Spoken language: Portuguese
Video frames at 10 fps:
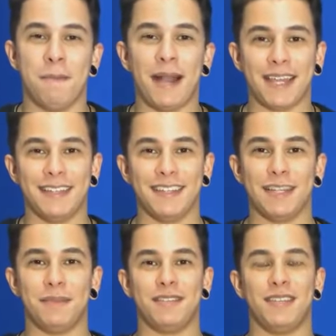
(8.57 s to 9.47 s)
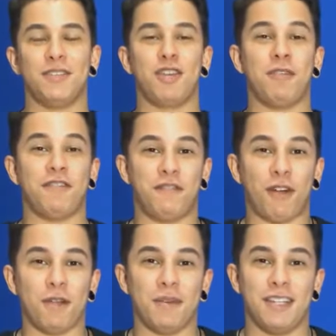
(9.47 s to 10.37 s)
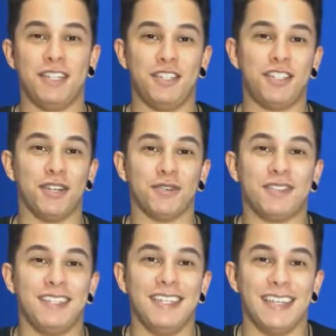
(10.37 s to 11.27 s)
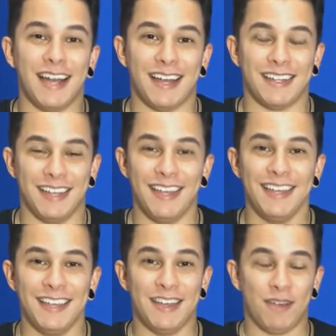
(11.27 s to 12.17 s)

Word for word: Baqueta nada mais é do que uma forma ali de te auxiliar, né?